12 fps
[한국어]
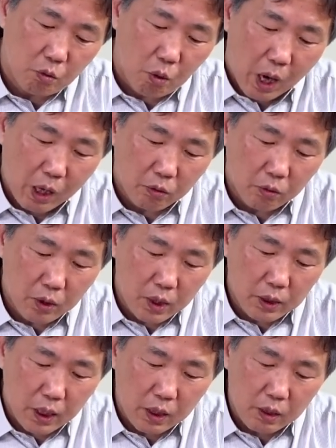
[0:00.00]

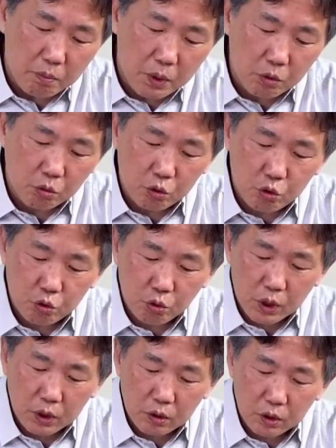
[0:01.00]
과거와 달리 미국을
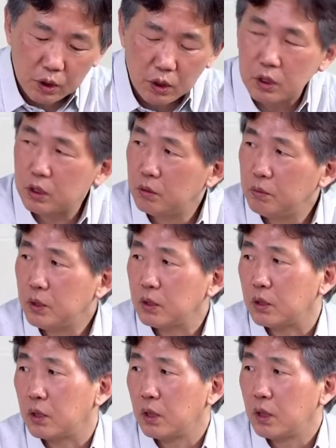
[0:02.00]
추종하는 것이
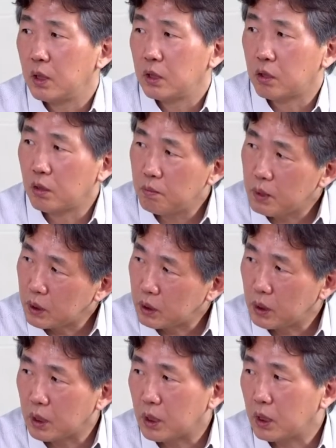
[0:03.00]
지금은 정말
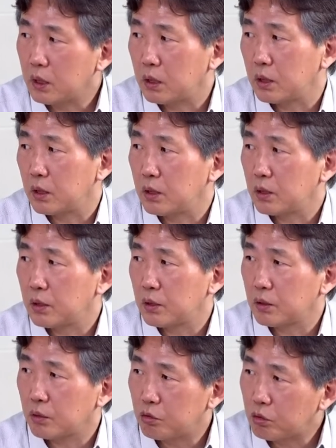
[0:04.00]
심각한
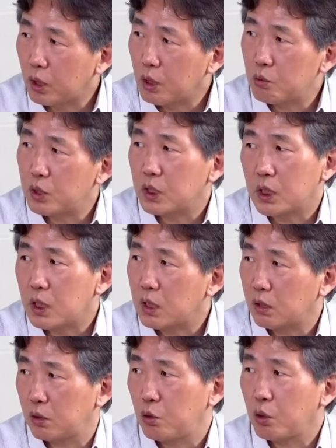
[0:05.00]
국가 위기
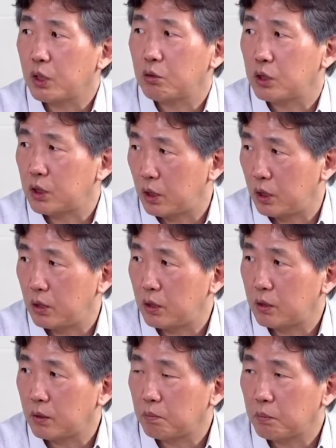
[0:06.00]
상황을 초래할 네. 수 있어요.